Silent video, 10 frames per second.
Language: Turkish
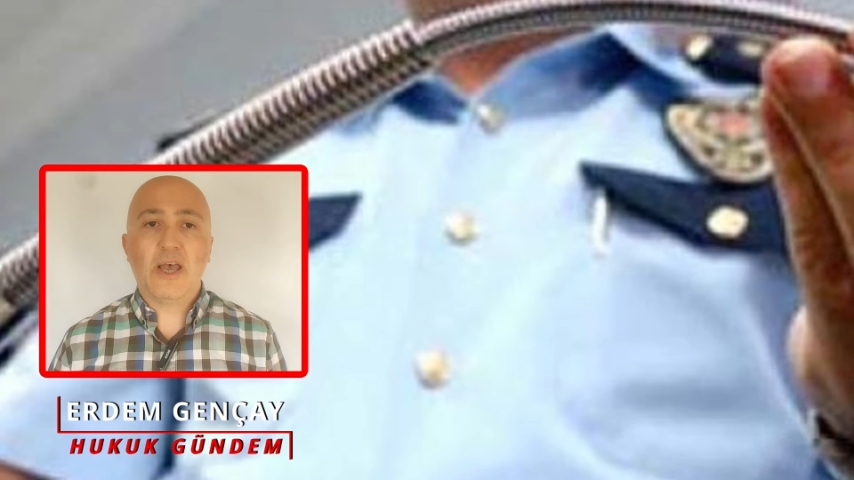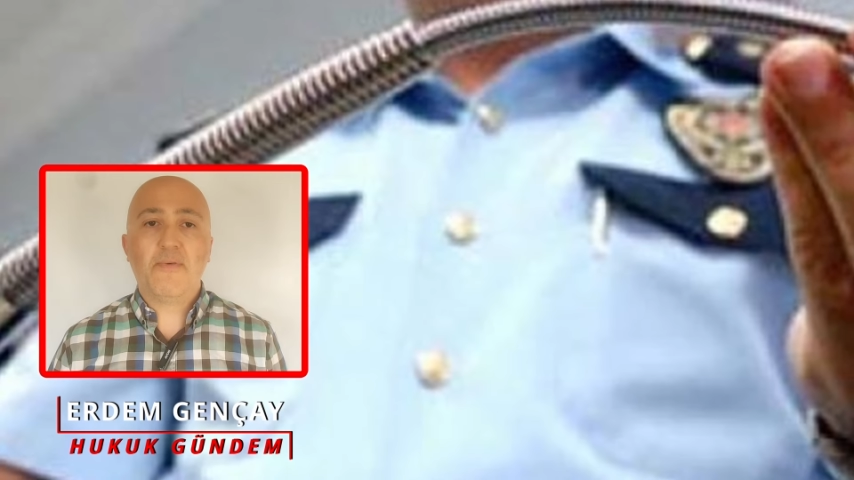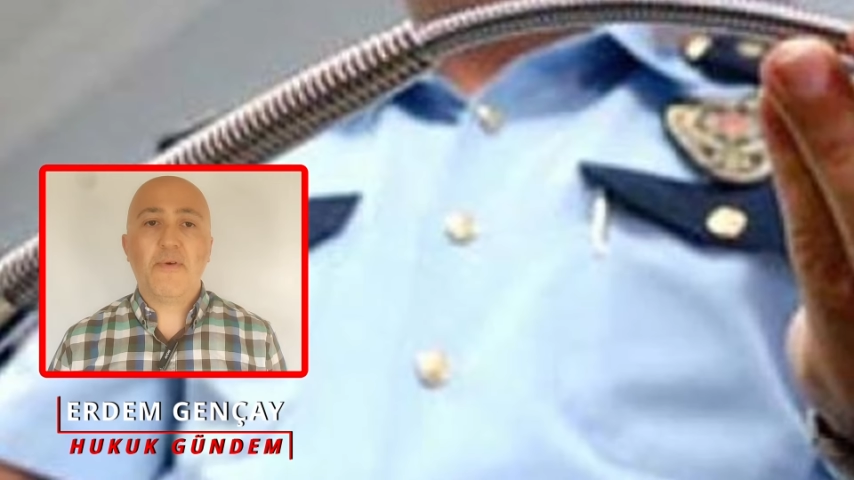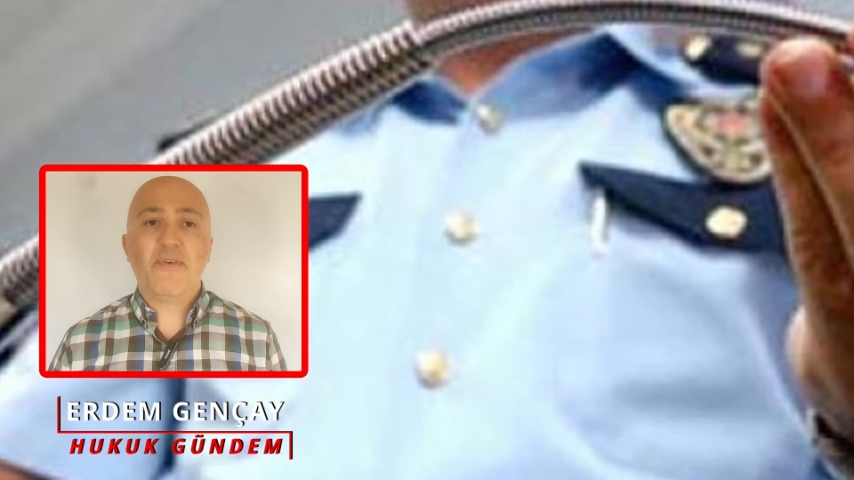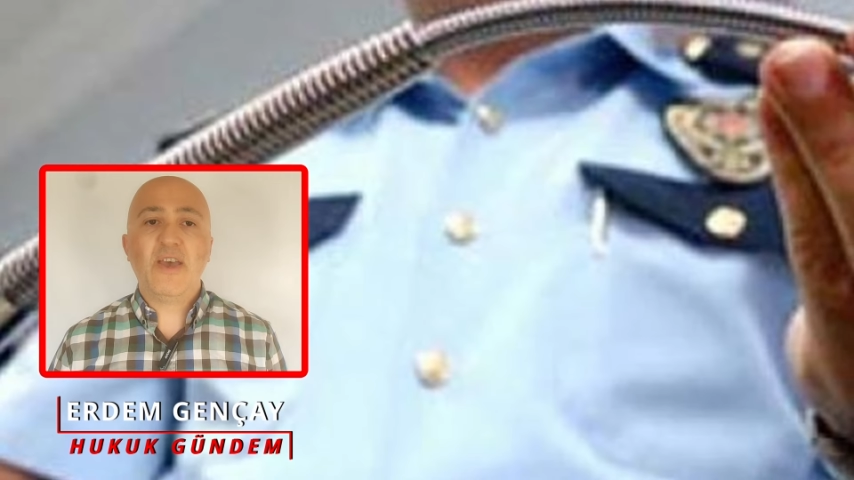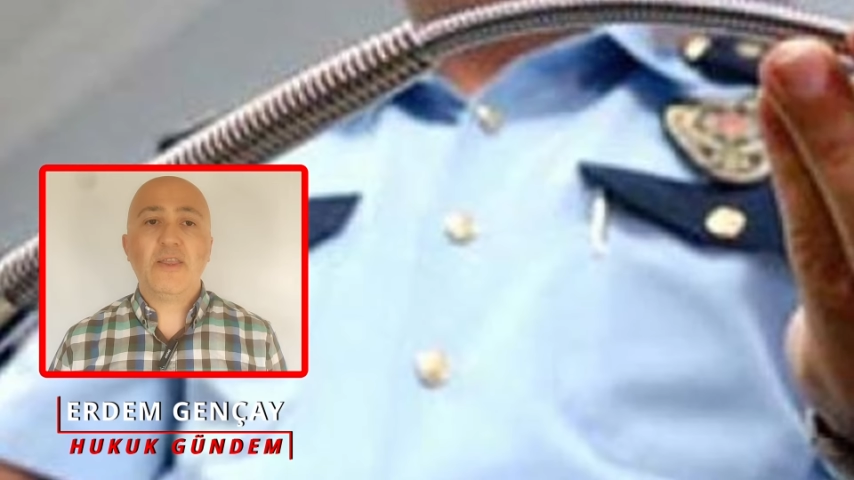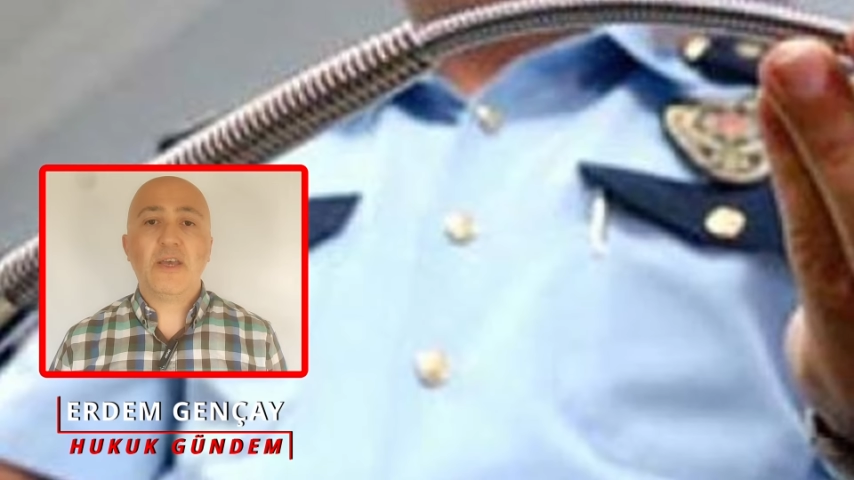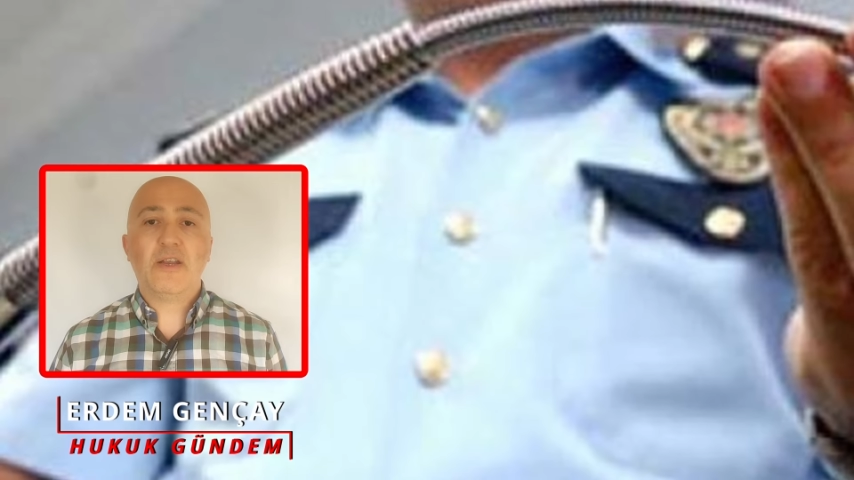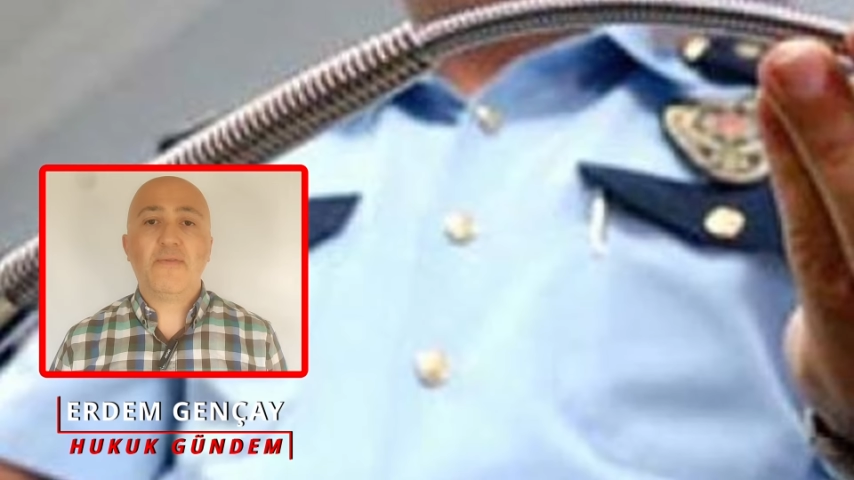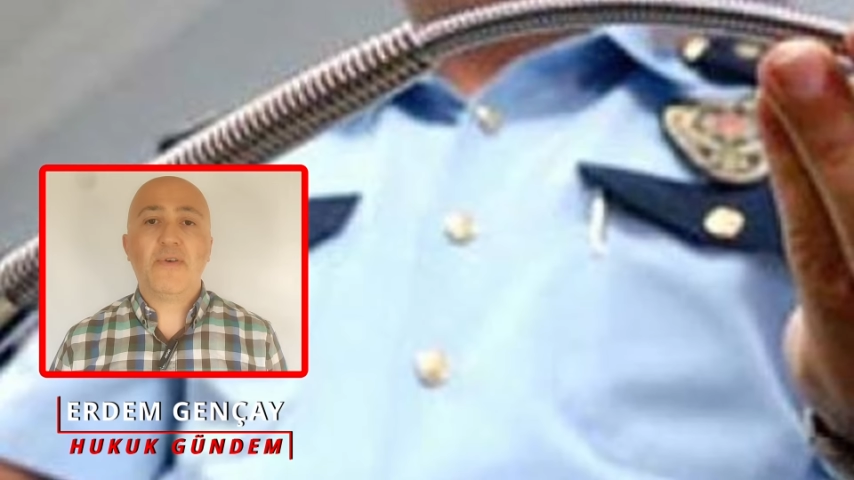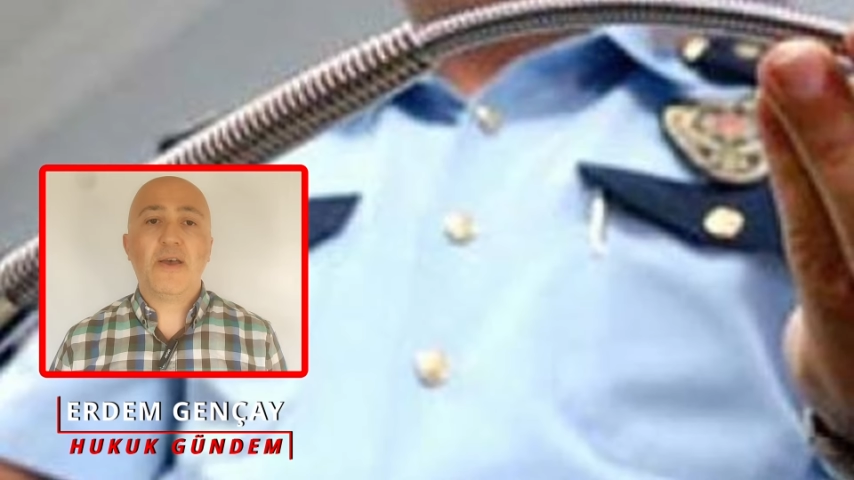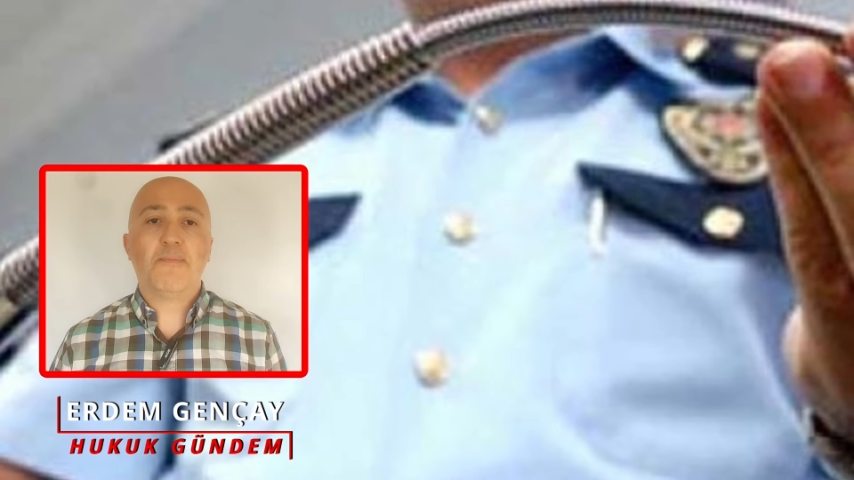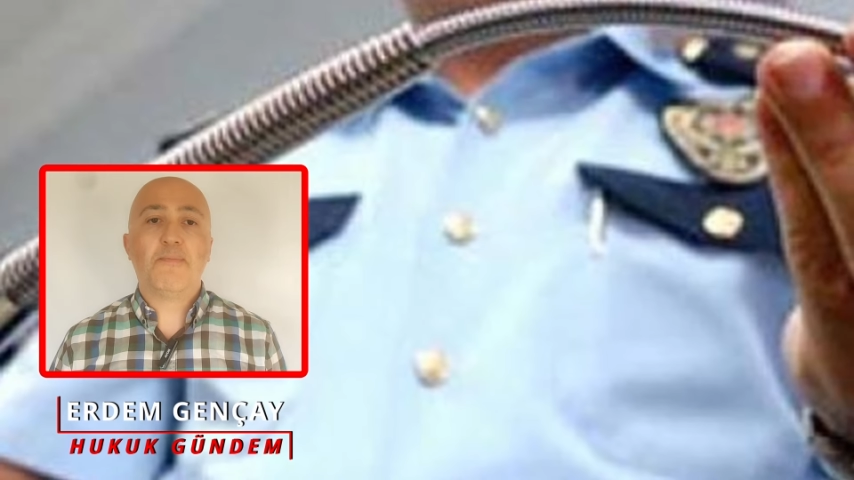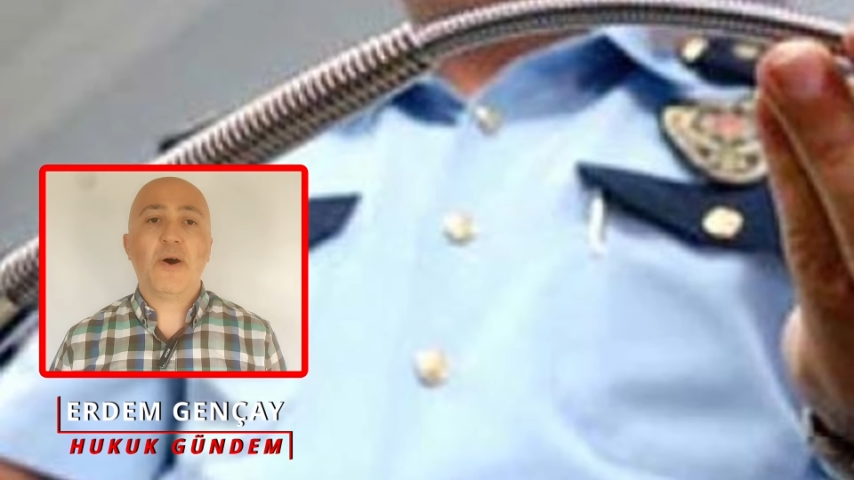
ebeveynleri ve